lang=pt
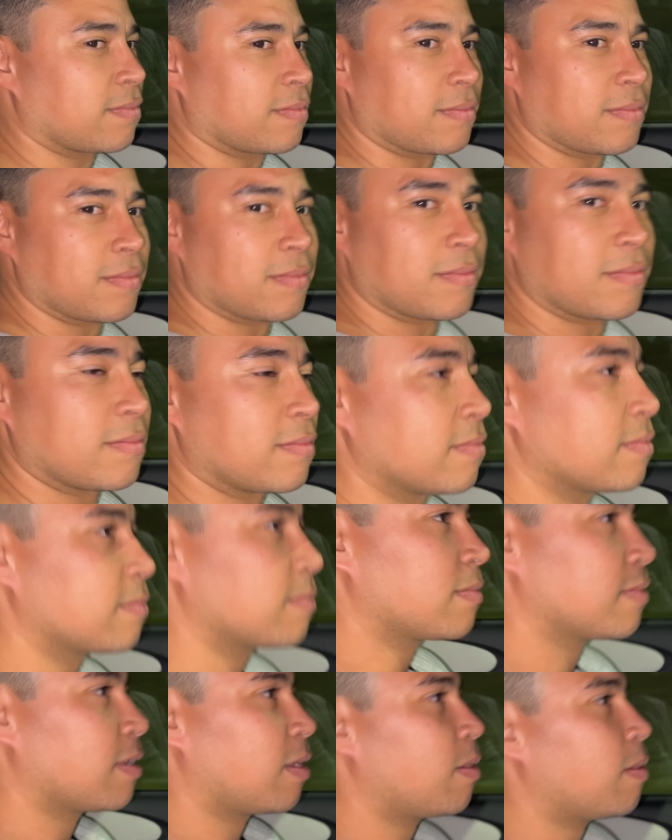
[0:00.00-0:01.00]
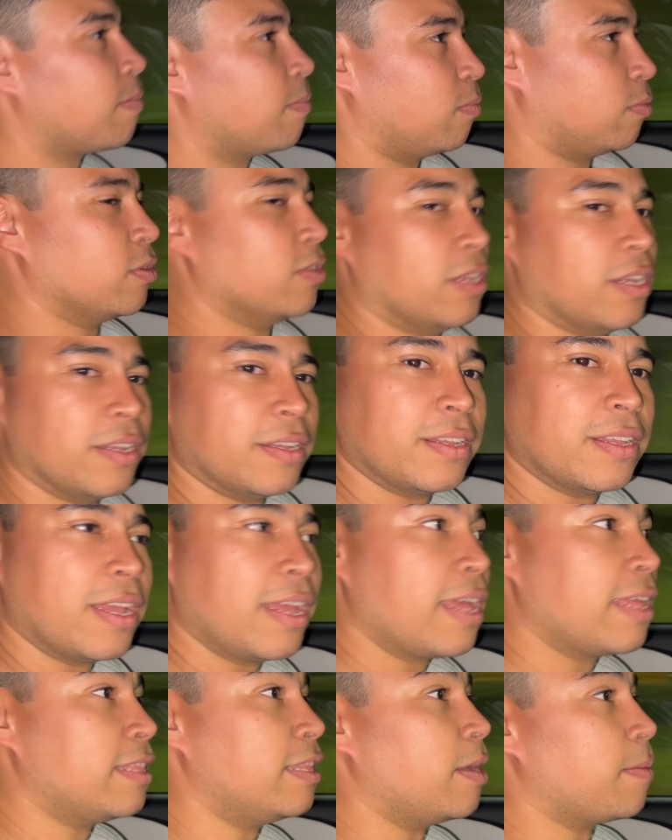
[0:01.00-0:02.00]
Mudou um pouco
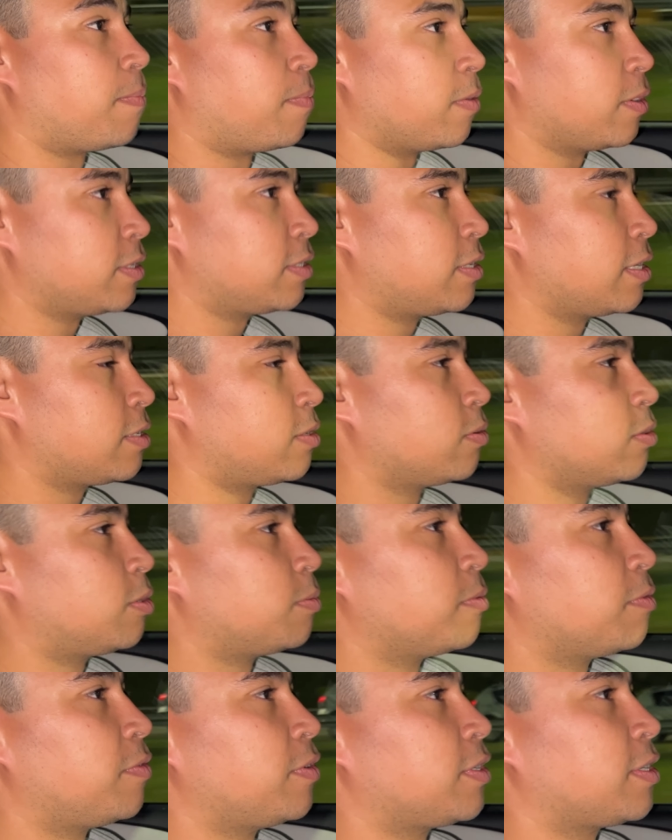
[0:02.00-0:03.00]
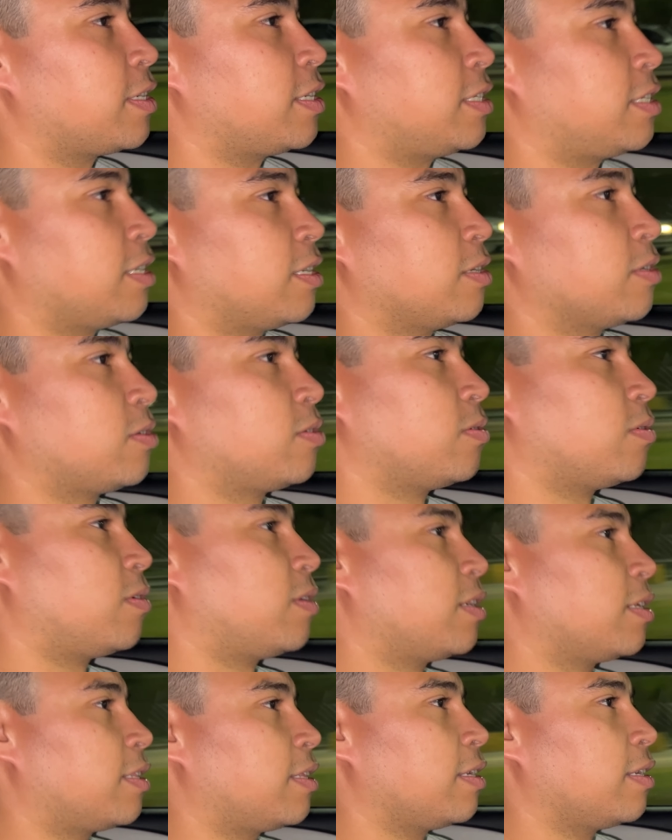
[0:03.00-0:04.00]
depois desse último vídeo que a gente lançou
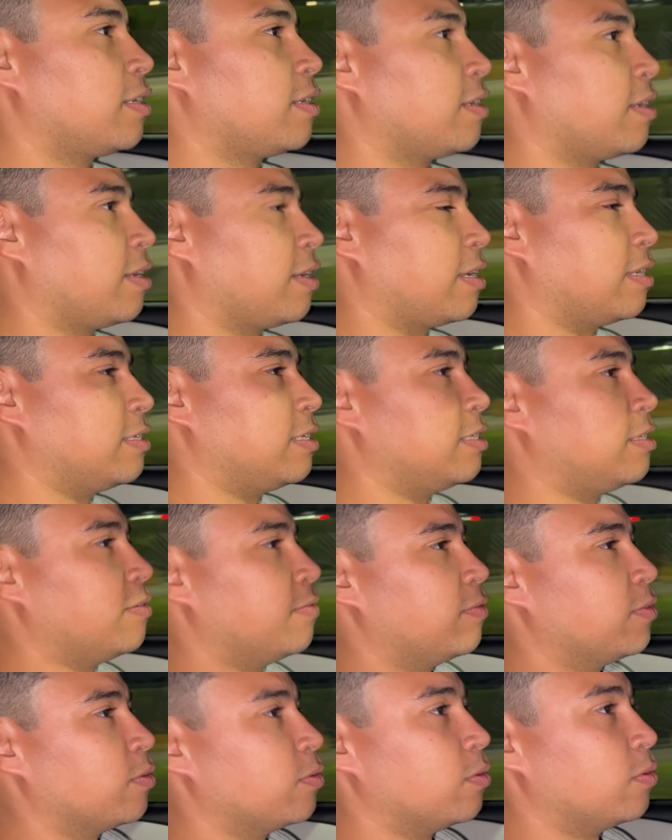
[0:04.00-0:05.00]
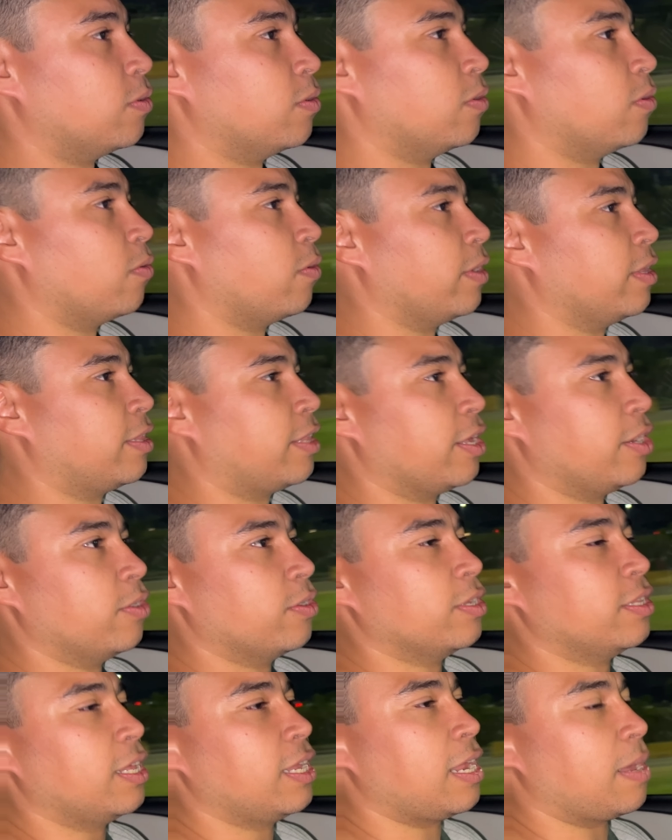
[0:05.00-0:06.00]
ontem, a gente viu o
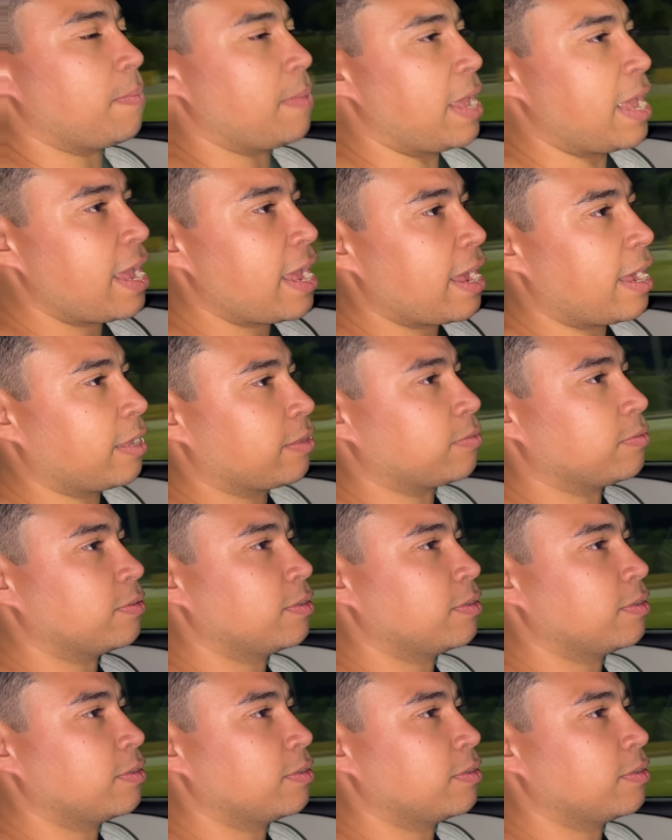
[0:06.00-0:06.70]
interior dele aberto,